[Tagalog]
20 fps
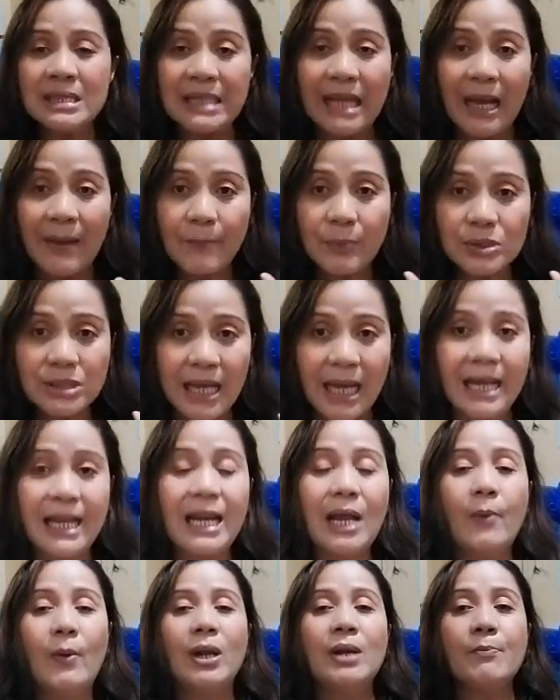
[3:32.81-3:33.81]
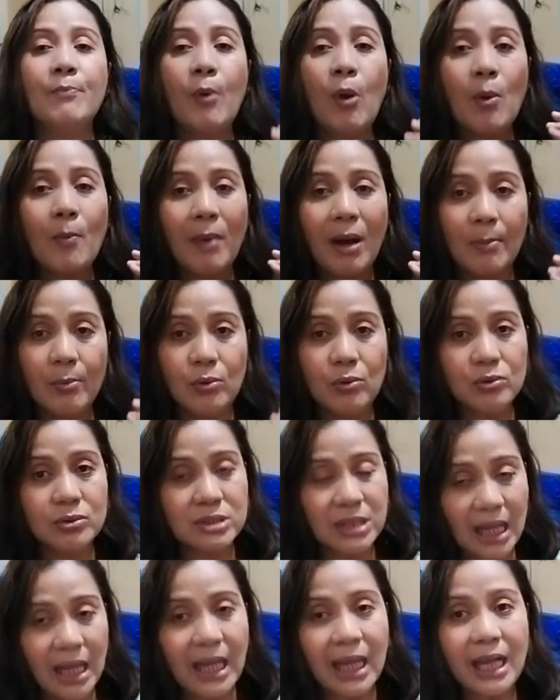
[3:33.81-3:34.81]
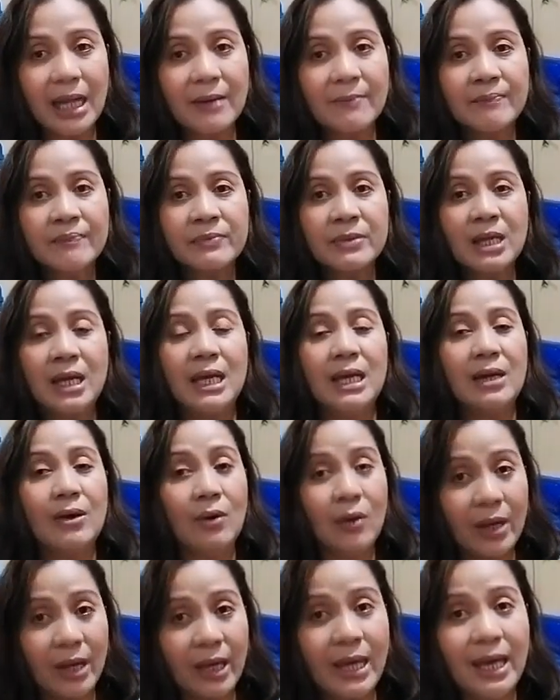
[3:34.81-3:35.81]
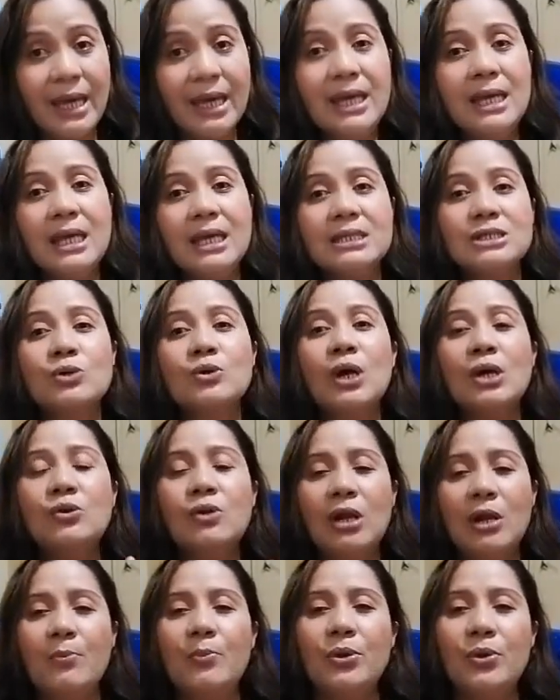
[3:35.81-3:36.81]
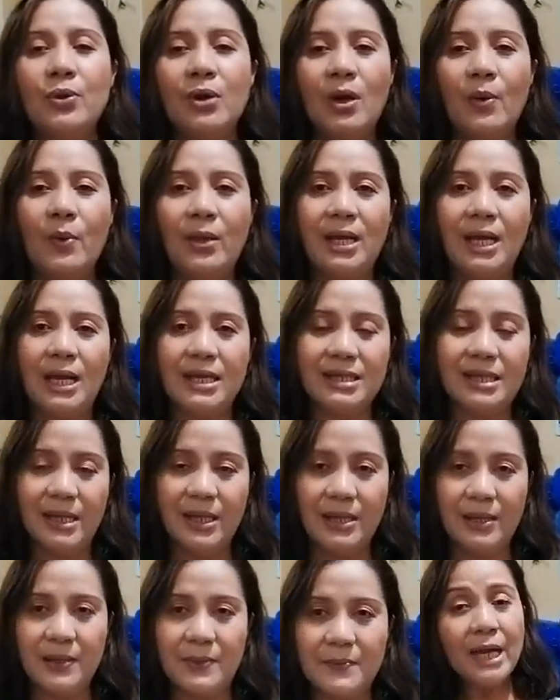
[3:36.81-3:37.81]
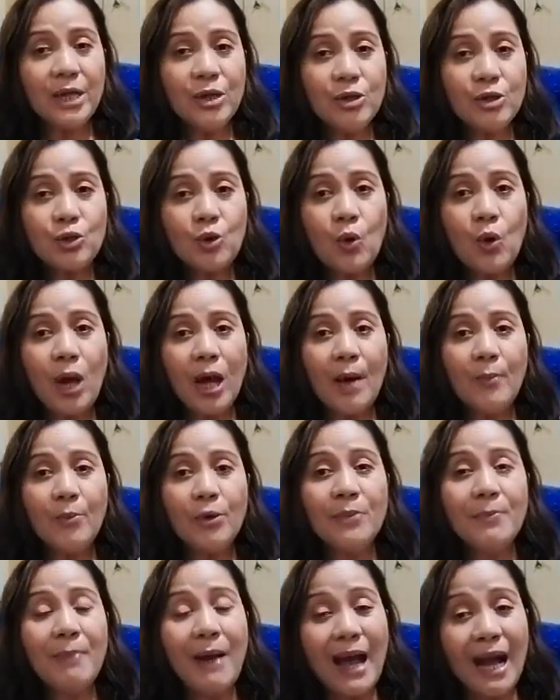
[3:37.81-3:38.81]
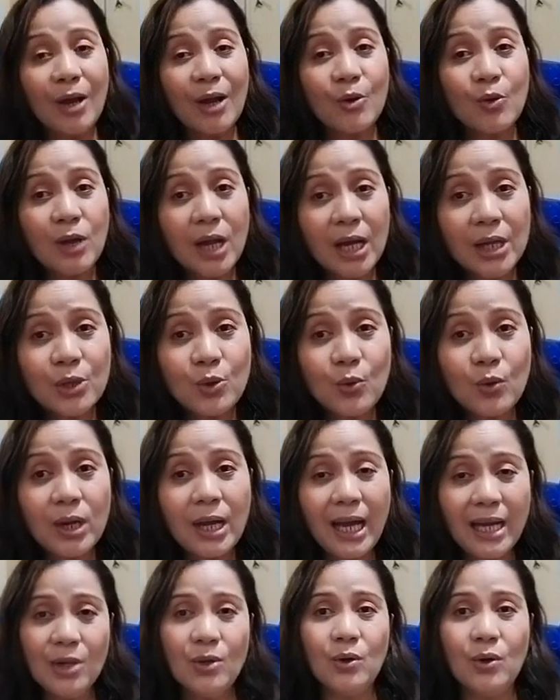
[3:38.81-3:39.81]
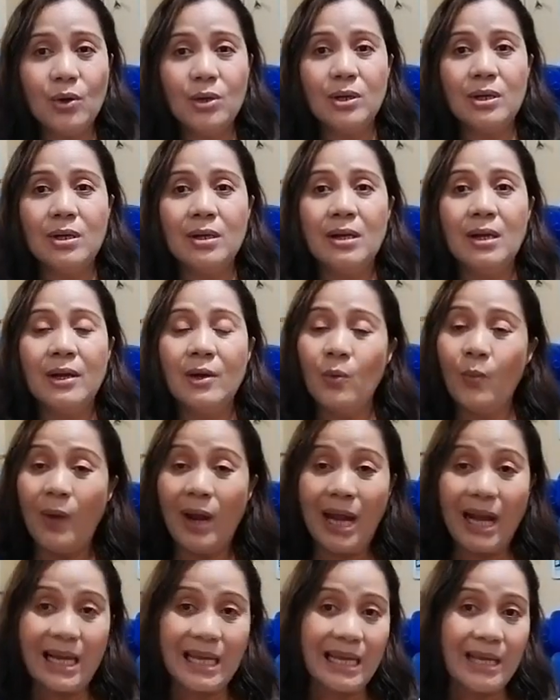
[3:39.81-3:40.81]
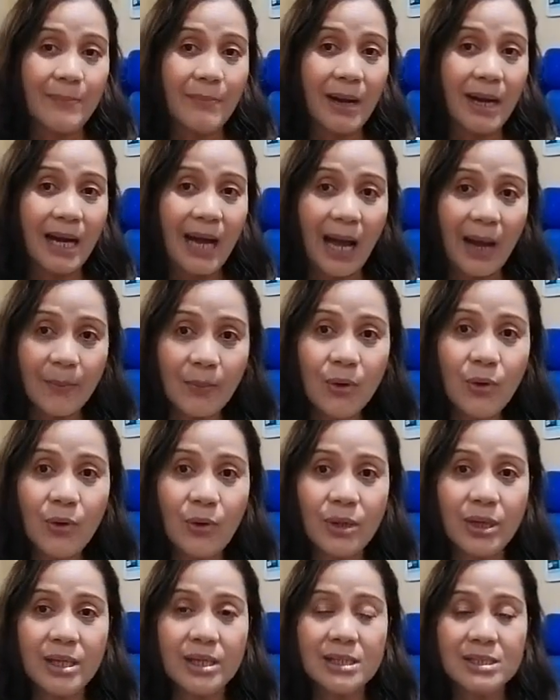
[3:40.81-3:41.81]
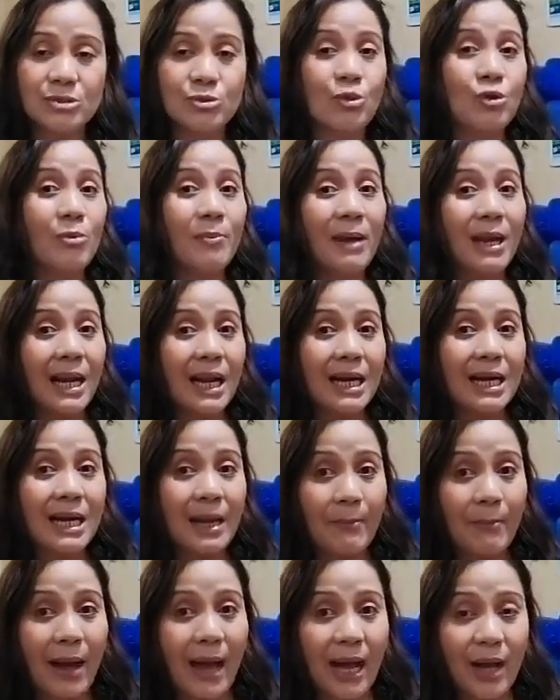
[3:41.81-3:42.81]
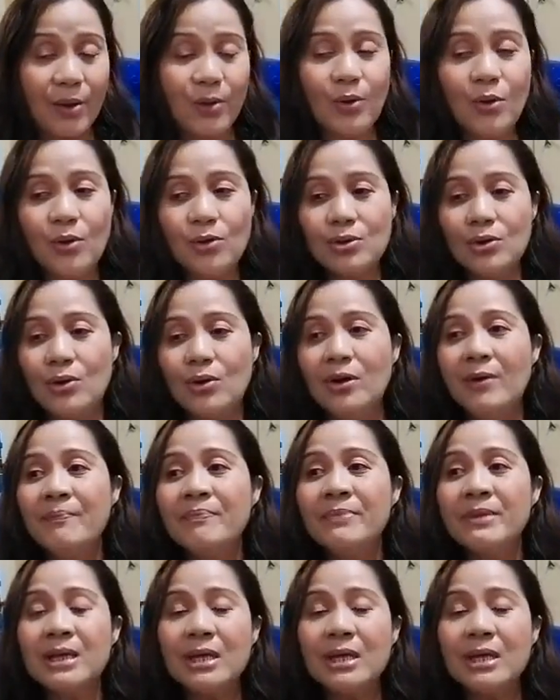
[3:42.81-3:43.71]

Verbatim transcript: Tapos anlawan pong mabuti. Eh, okay? So, ganun lang po yung gawin natin. Ngayon, kung amoy bago lang yung galon, walang ibang amoy, normal lang na bago, no?